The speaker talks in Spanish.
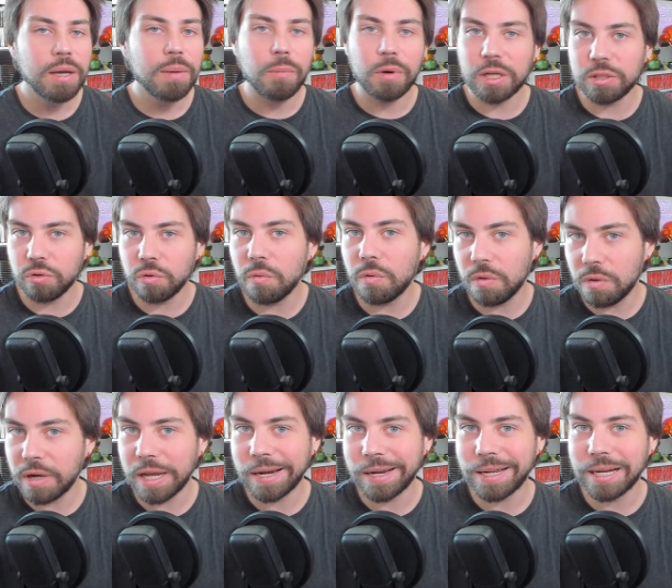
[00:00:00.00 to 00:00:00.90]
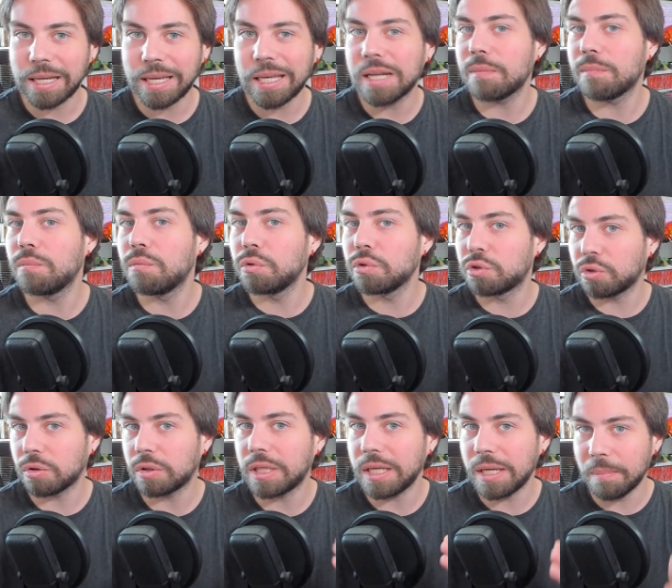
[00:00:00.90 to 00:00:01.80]
porque es un juego que requiere
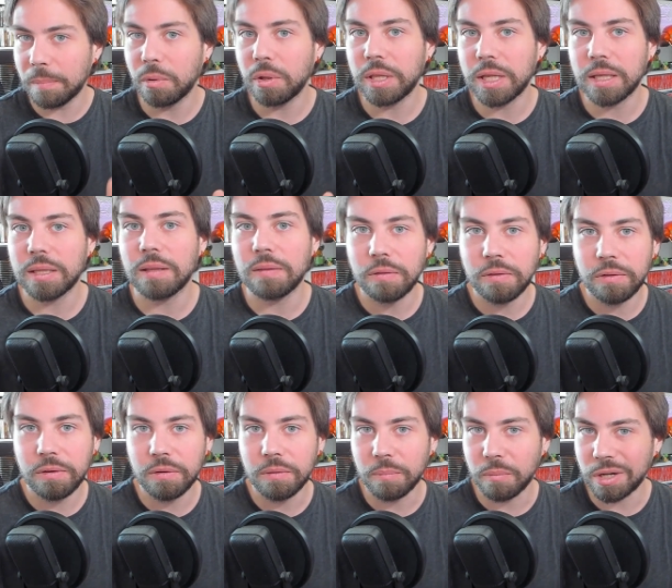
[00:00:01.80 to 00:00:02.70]
mucho tiempo de atención,